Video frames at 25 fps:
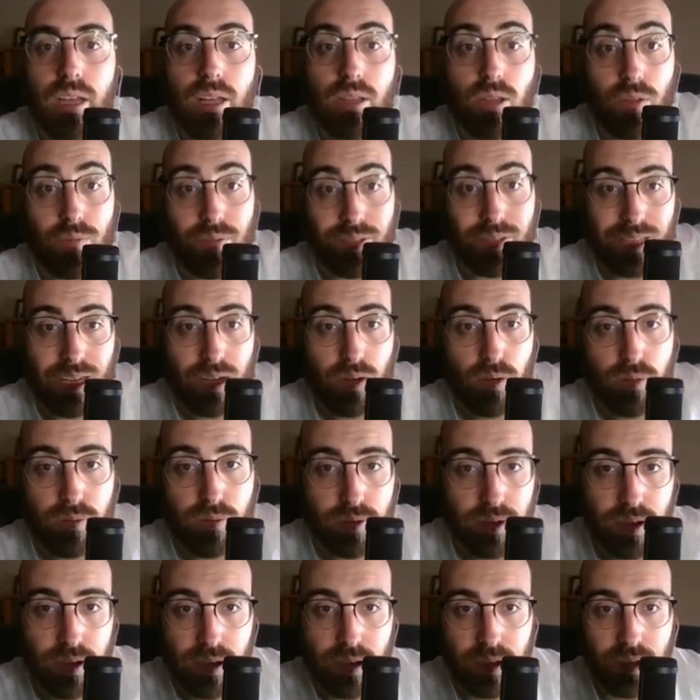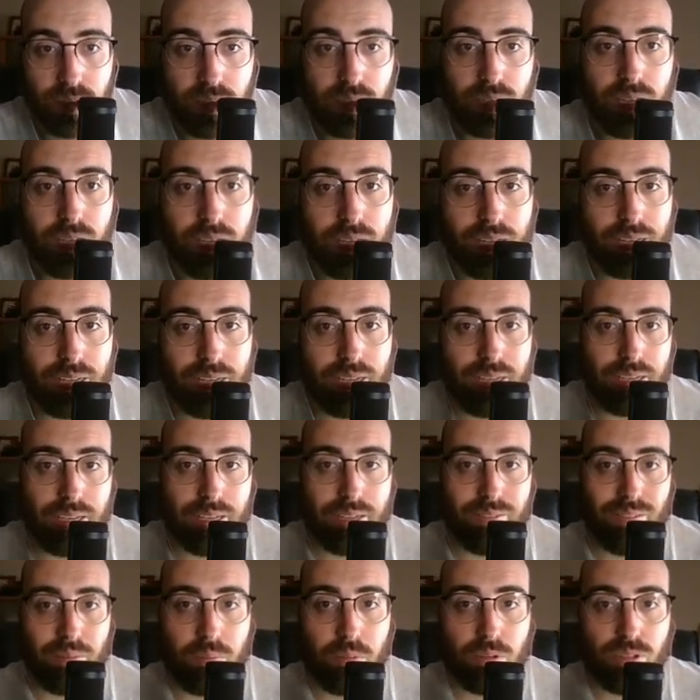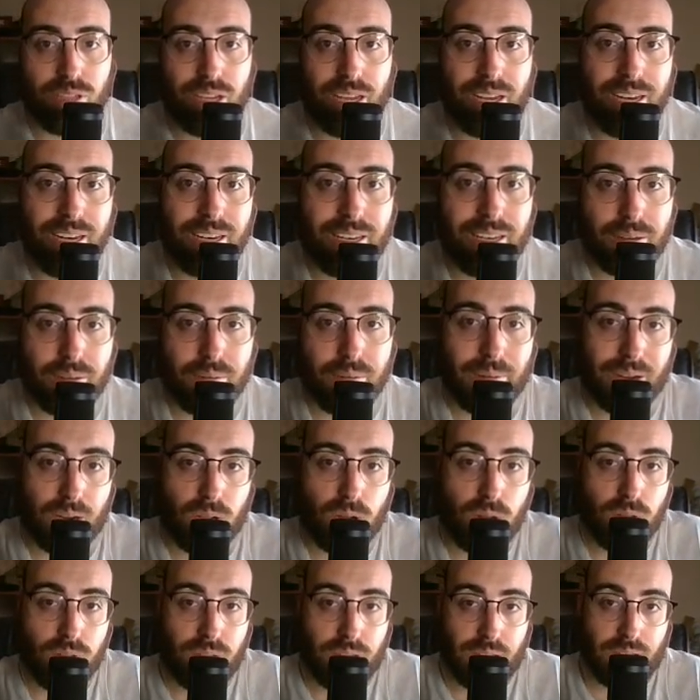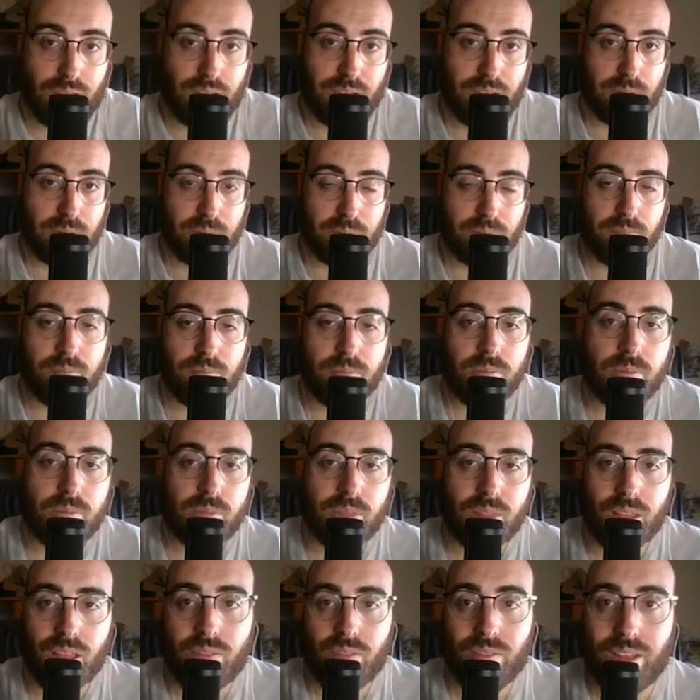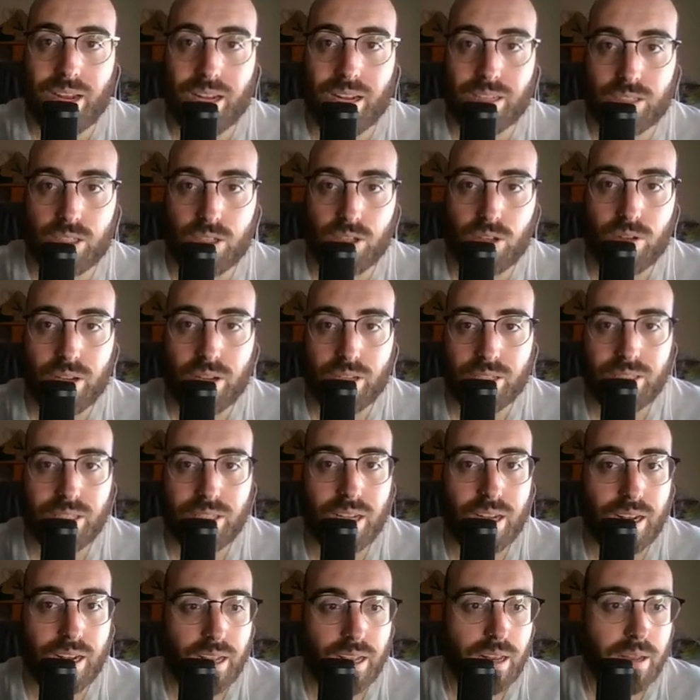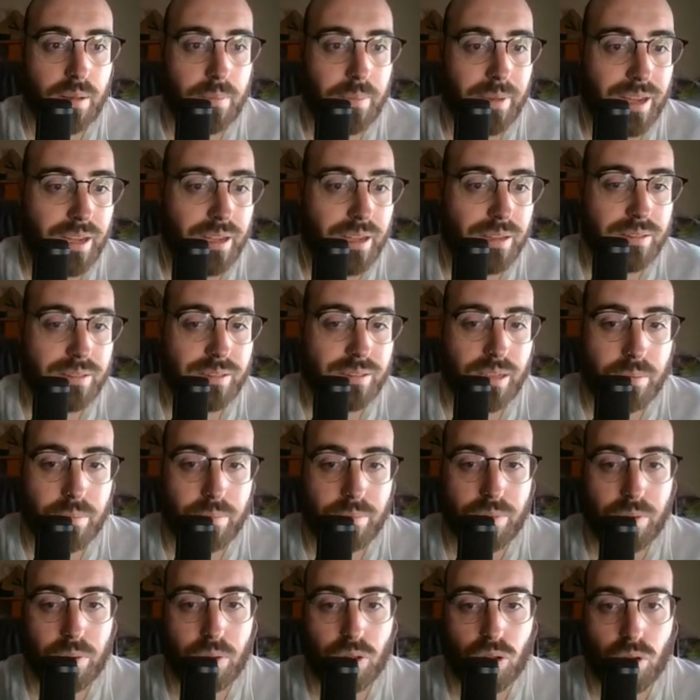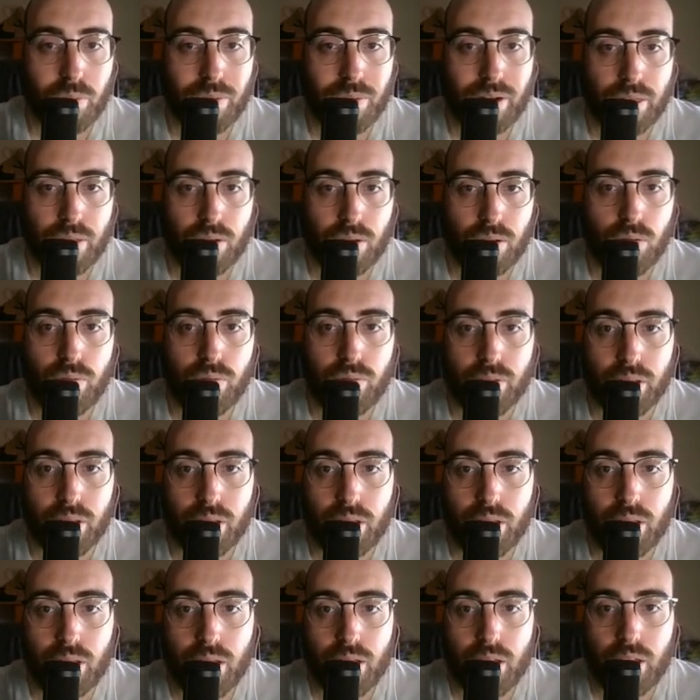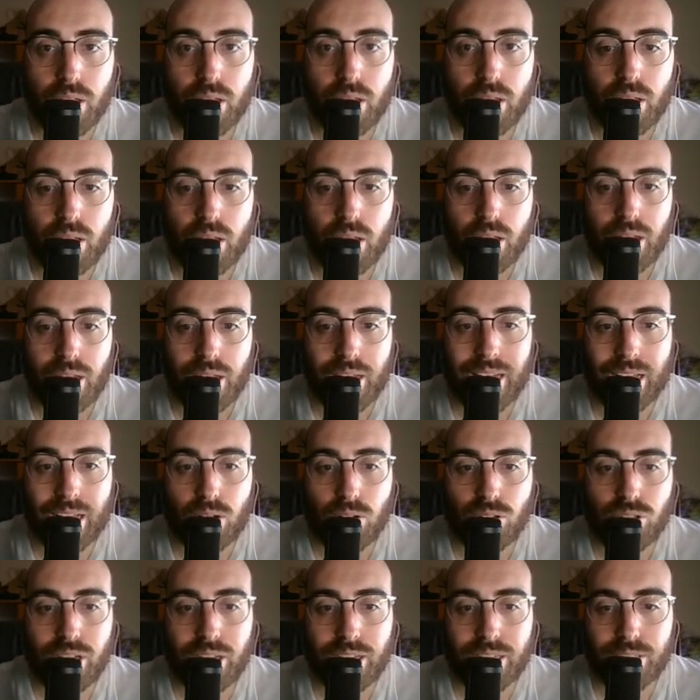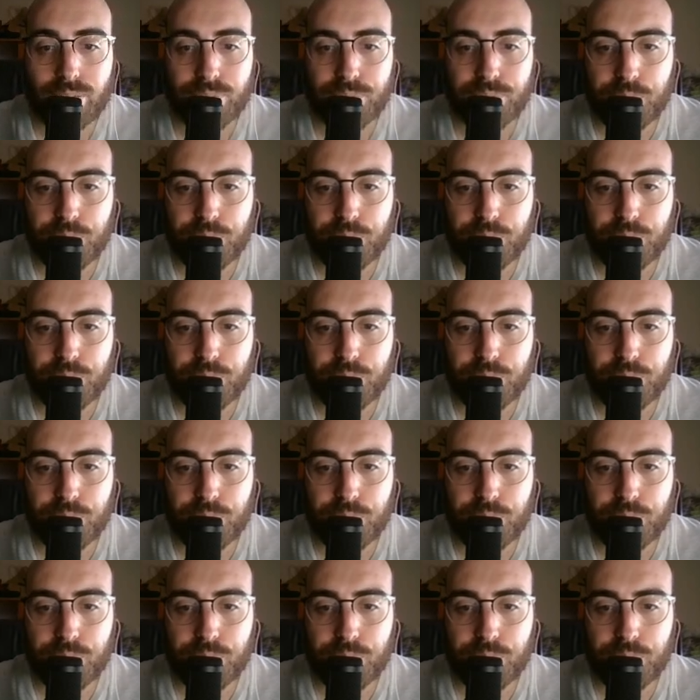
Donde está Luffy y vemos ya el barco de, de la señora esta la que le pega mandó paliza Luffy. La cosa es